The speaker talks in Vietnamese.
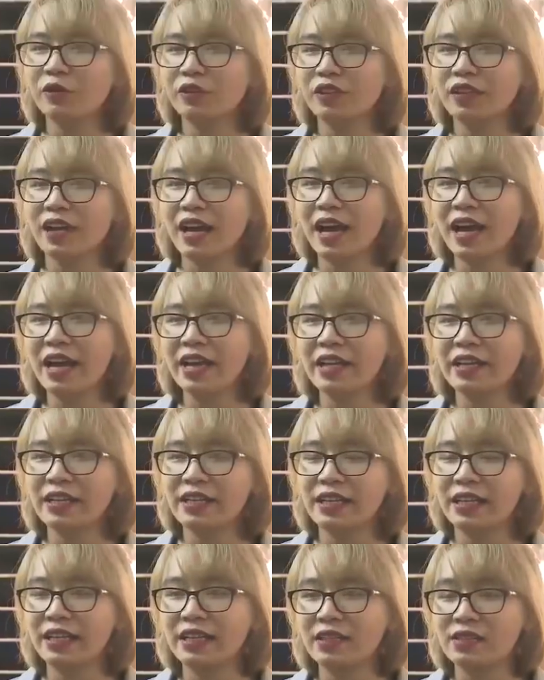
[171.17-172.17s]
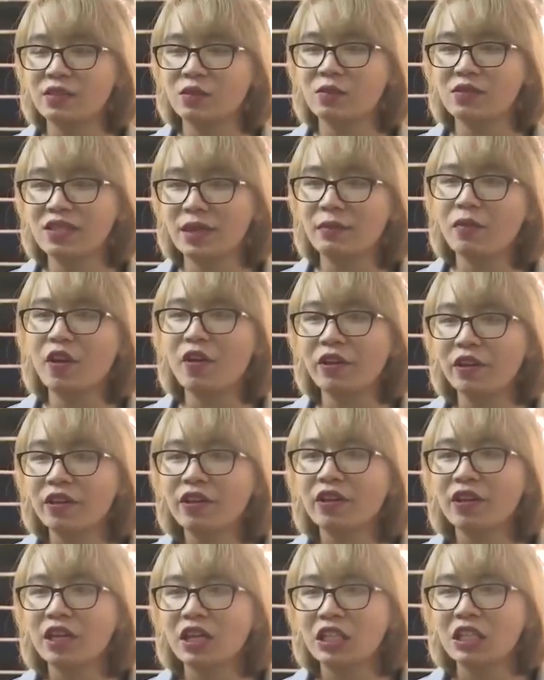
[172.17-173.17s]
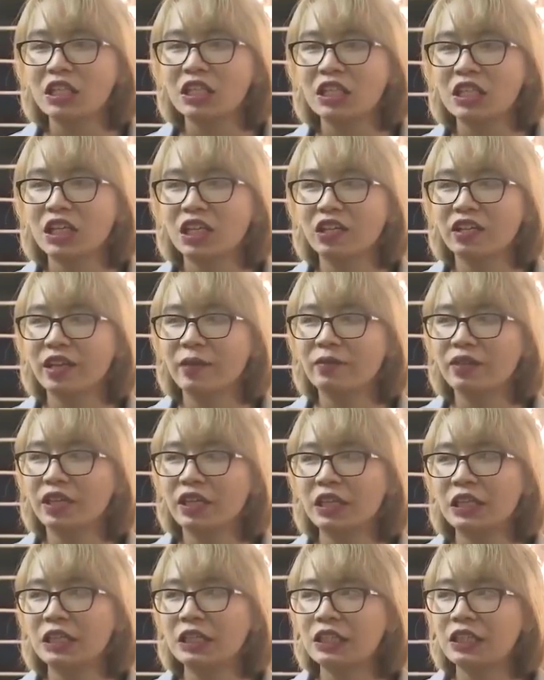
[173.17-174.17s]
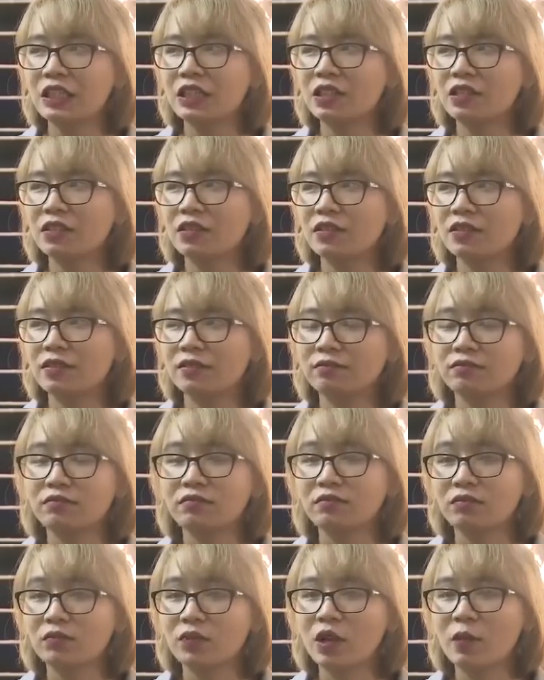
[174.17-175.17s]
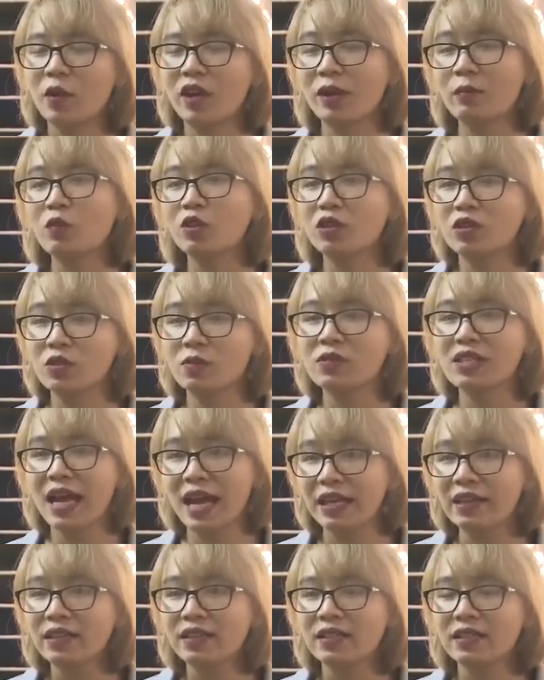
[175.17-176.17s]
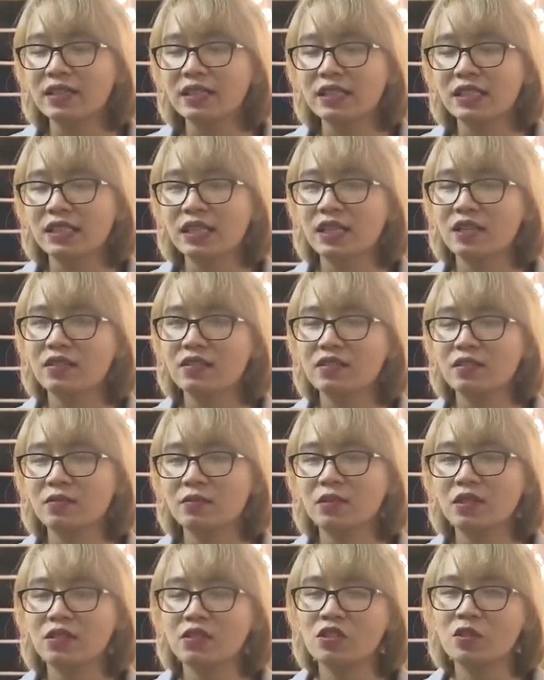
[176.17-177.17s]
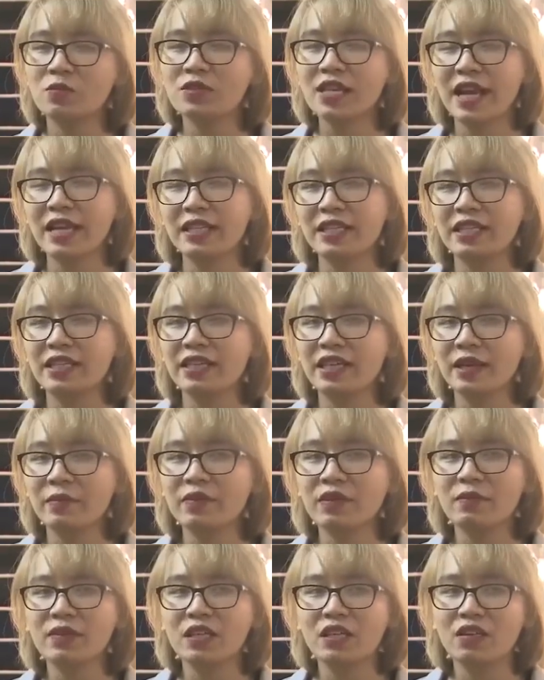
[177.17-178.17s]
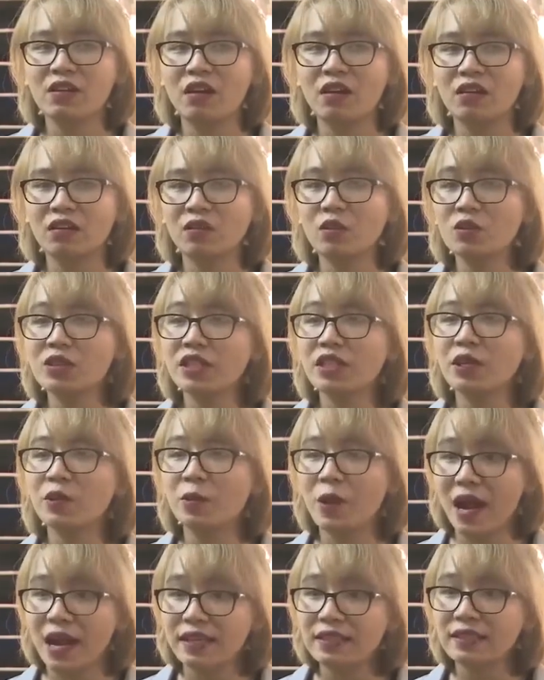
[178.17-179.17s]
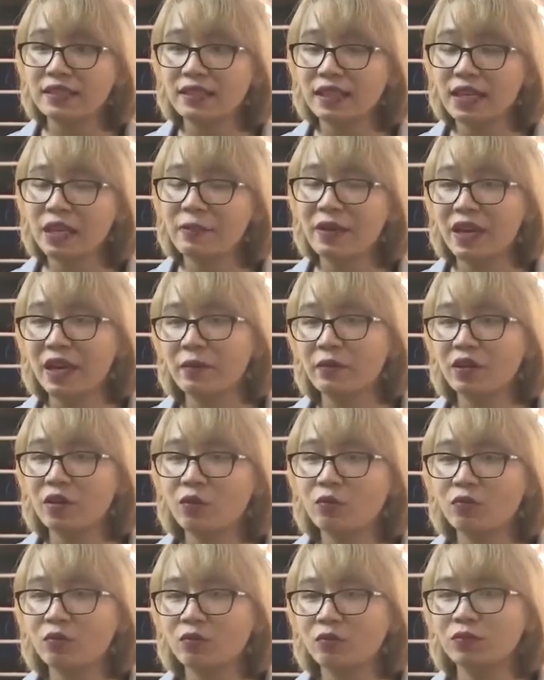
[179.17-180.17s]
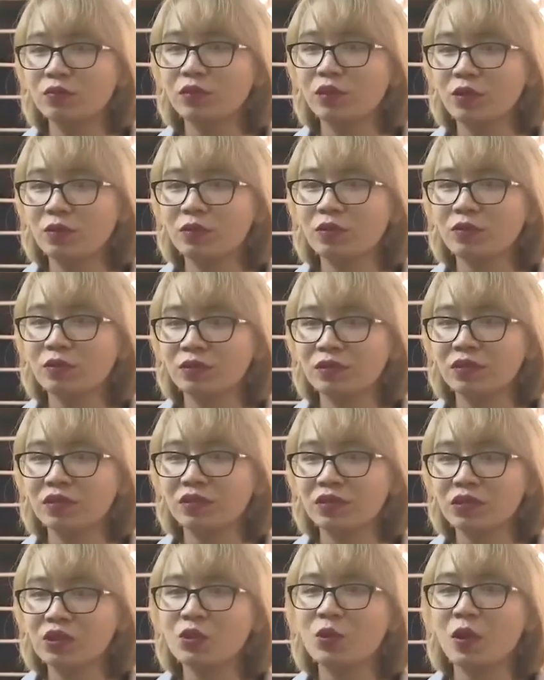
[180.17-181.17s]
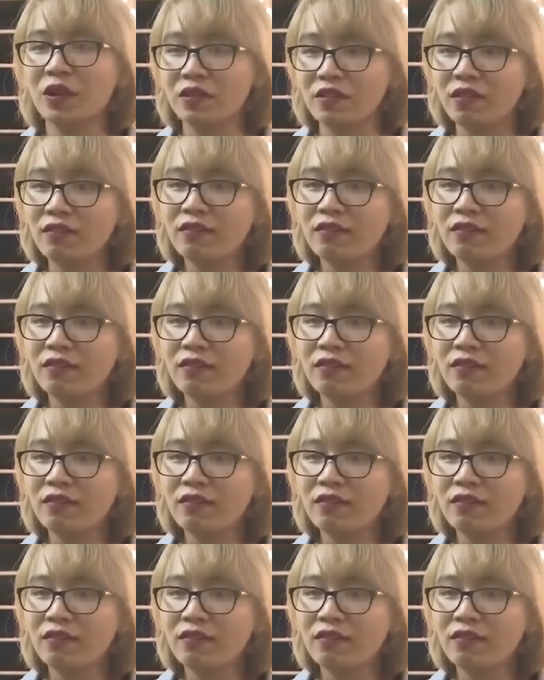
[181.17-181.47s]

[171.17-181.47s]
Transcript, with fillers: ở tầng hai là giống Samoy. Thì uh, em đấy thì lúc là bọn em mua từ trong trại. Thì uh, xong là ở trong trại thì em đấy bị uh, đốt dây tinh quản. Nên là bạn em không không sủa được.